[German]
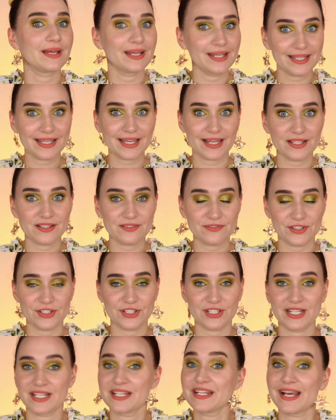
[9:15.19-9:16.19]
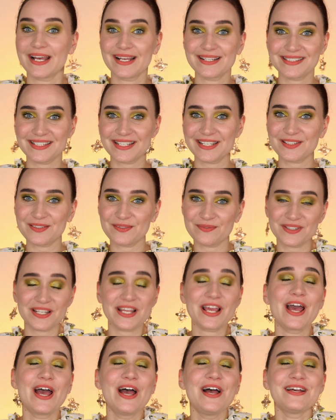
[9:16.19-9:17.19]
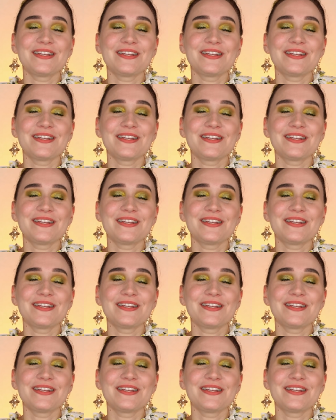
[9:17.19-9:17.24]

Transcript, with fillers: Ich kann es verstehen, es geht um die